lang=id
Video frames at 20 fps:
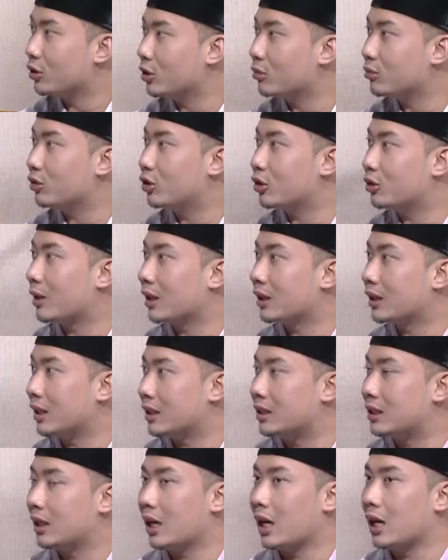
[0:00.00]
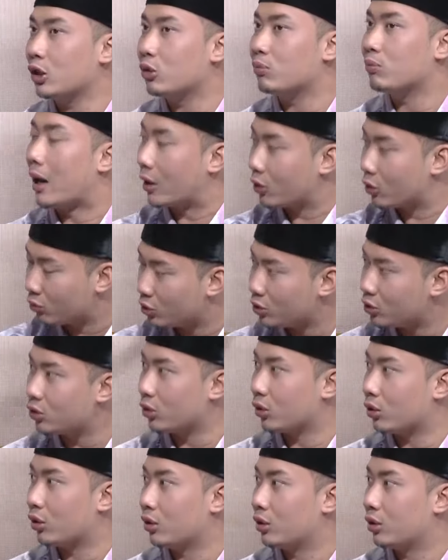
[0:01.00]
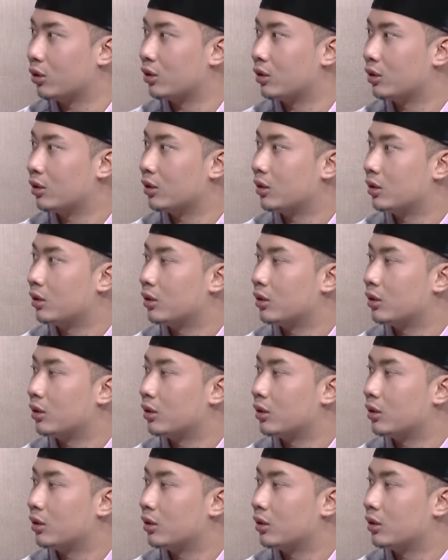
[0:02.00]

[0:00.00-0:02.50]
mudo berarti eh. istilahnya baru muncul. Iya.